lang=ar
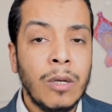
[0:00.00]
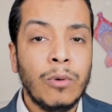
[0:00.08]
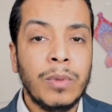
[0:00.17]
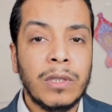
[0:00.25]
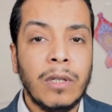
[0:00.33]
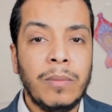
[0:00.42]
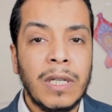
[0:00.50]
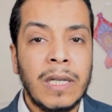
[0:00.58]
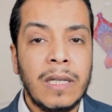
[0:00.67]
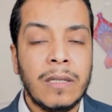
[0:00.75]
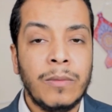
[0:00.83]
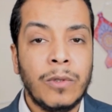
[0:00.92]
وبالطبع
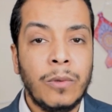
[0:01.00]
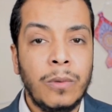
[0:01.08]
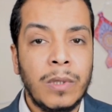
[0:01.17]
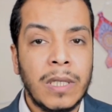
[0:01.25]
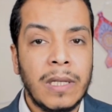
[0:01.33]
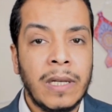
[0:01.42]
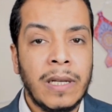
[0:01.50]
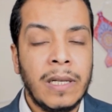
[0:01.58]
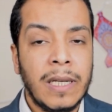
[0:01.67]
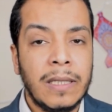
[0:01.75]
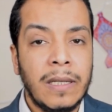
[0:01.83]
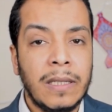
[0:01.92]
لازم يكون
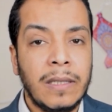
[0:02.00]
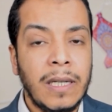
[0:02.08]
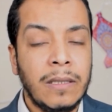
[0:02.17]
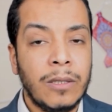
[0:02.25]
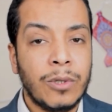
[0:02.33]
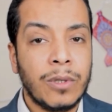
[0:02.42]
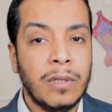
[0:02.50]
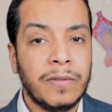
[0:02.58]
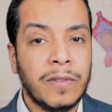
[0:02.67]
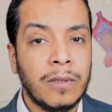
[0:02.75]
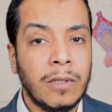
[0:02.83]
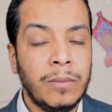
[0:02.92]
العلاج ده تحت
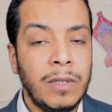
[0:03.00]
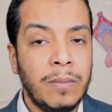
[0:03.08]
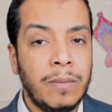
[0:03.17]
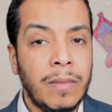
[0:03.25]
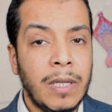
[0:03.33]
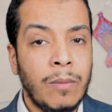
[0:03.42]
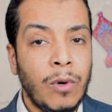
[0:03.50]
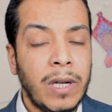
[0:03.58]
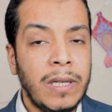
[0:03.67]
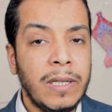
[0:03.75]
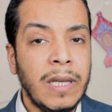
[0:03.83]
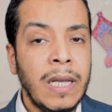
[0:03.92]
اشراف الطبيب
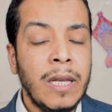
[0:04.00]
المعالج